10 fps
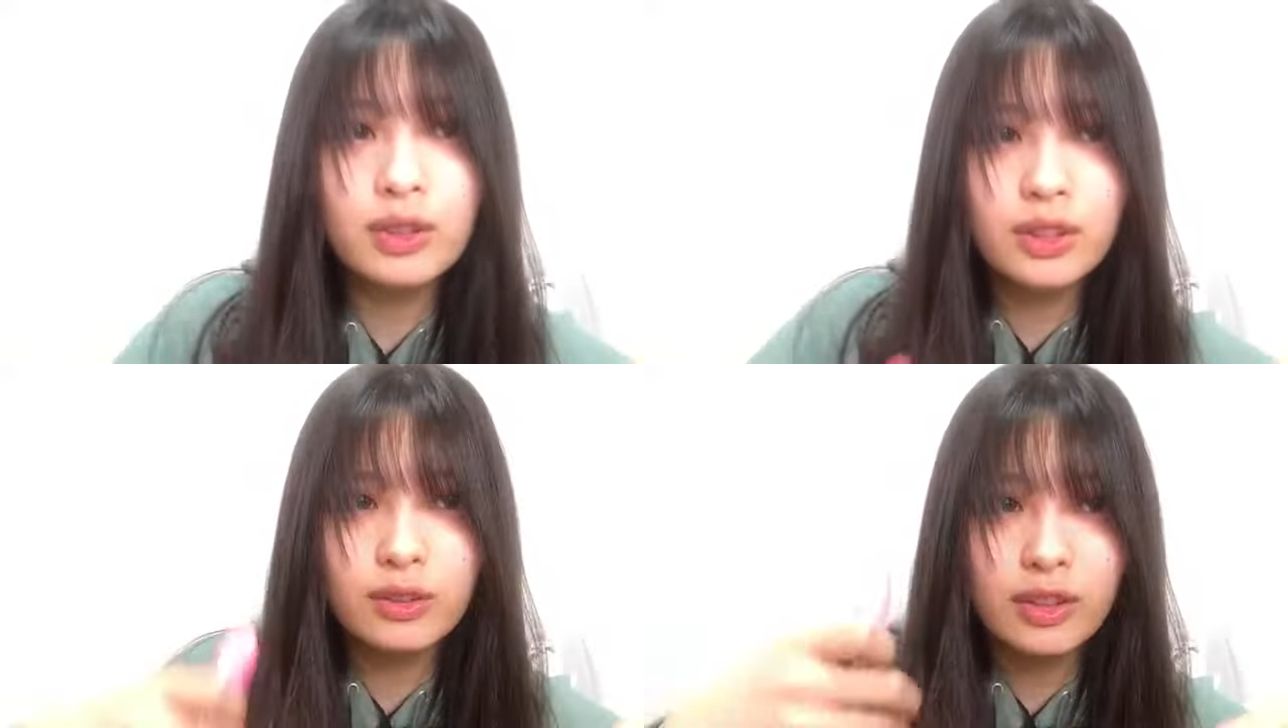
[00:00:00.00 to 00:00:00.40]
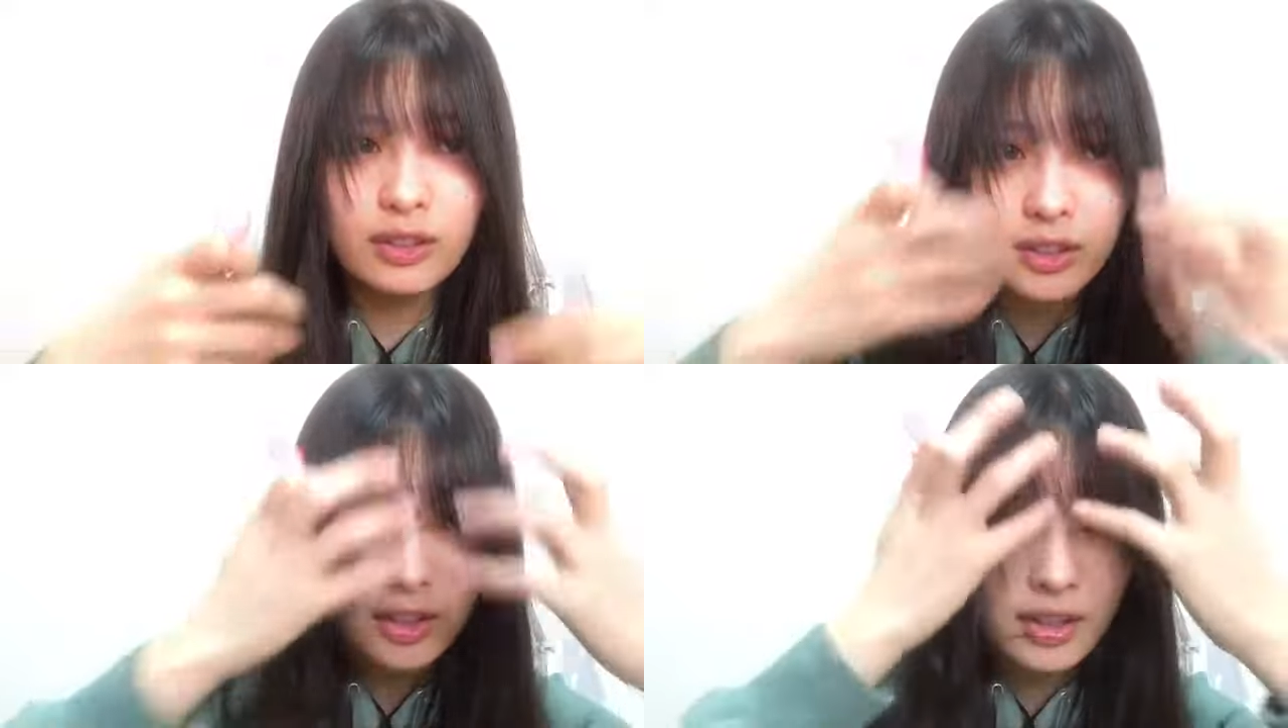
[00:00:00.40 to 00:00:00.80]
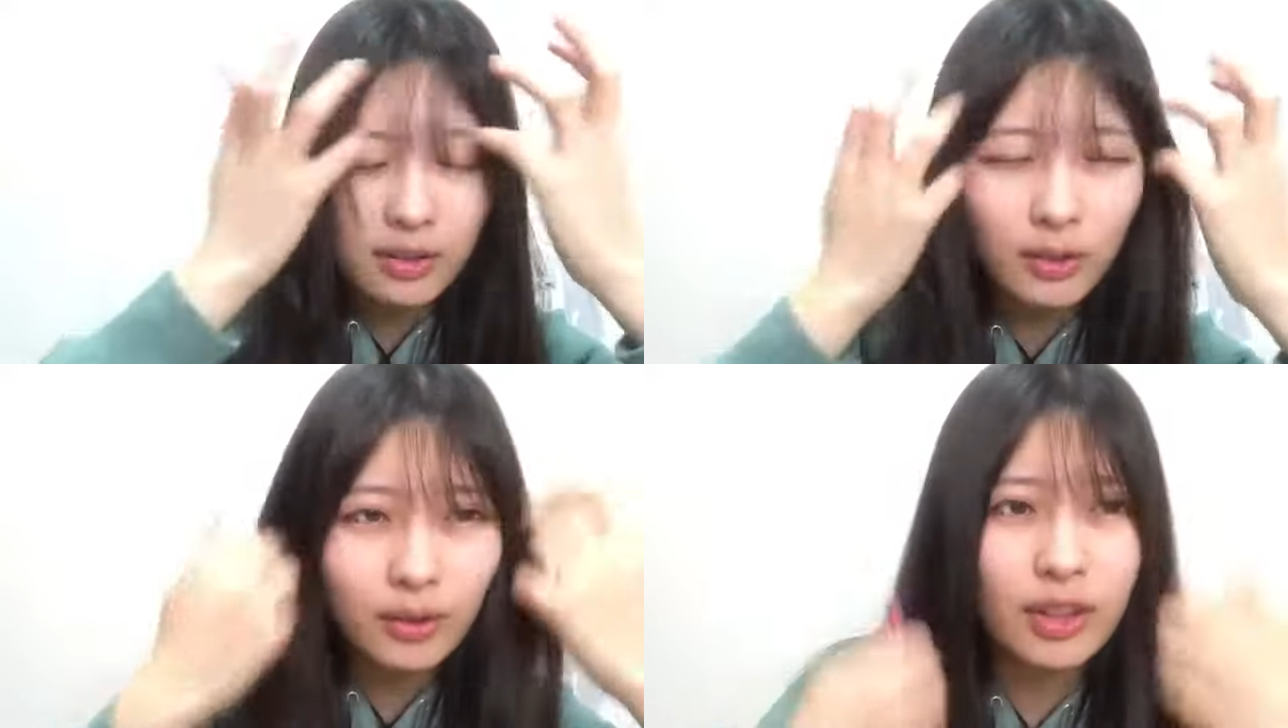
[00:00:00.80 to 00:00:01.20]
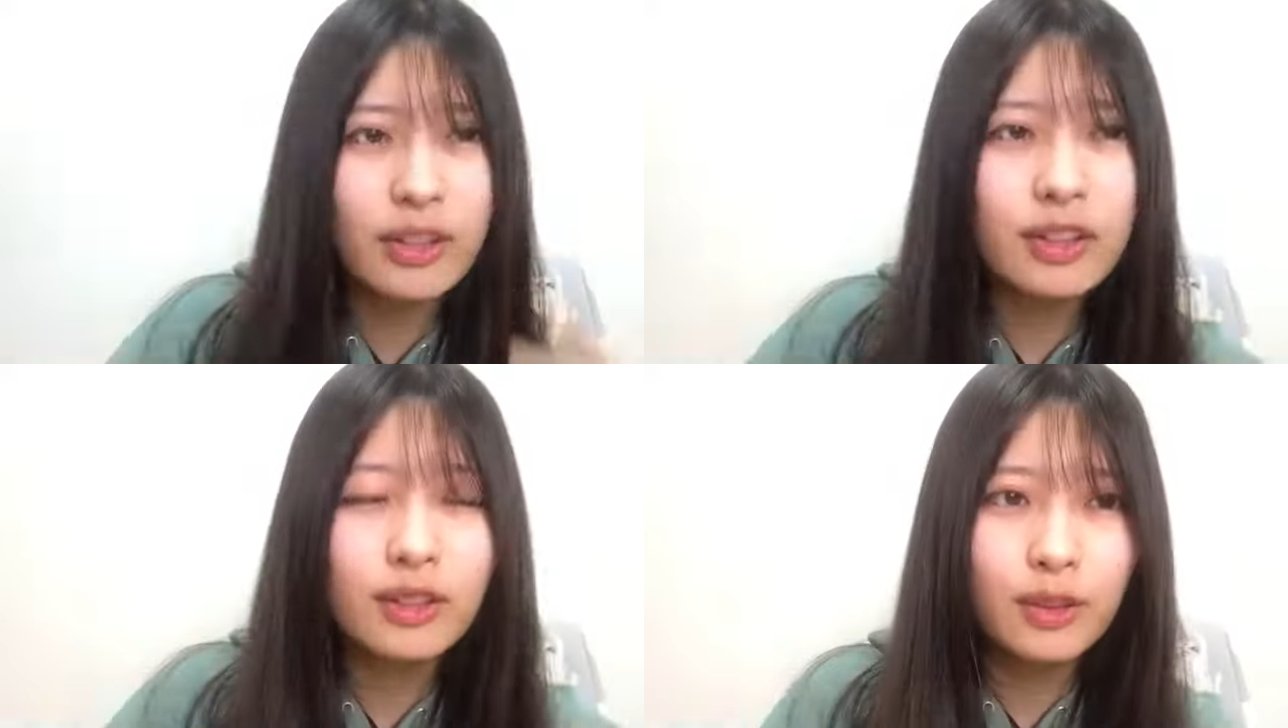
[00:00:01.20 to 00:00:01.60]
うちの寝癖がこうな
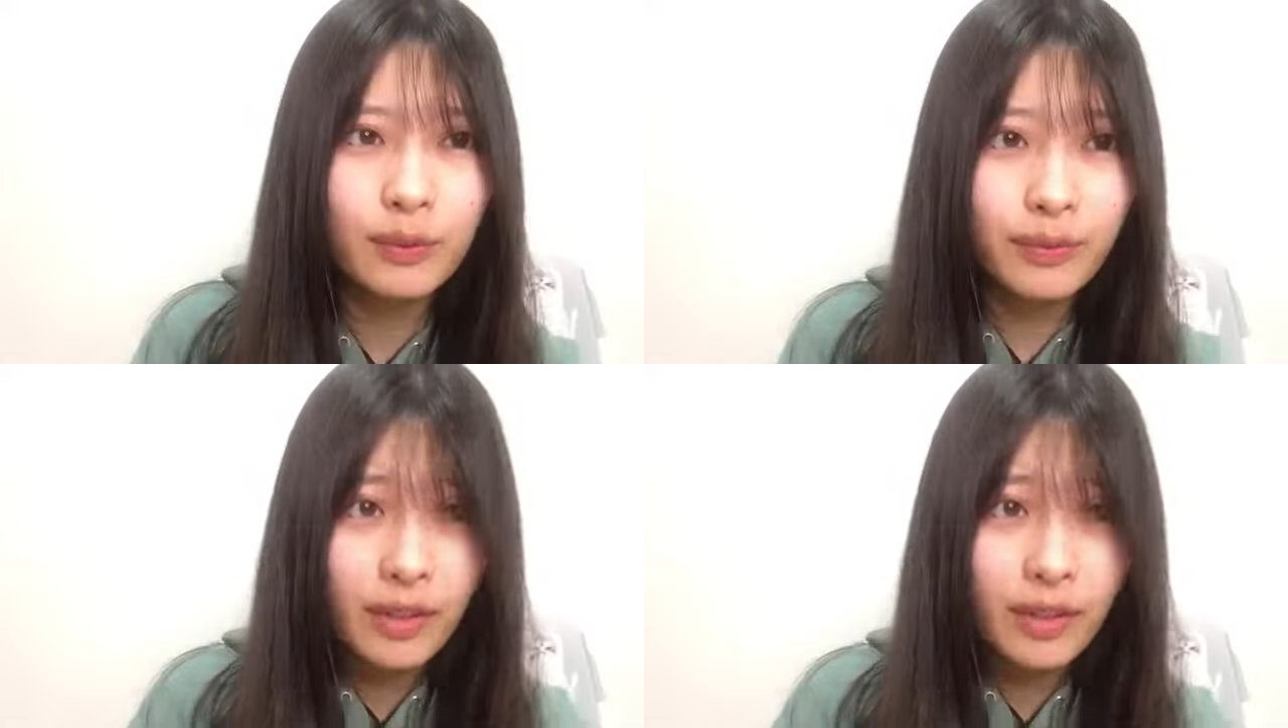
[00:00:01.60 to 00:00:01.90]
んですよ。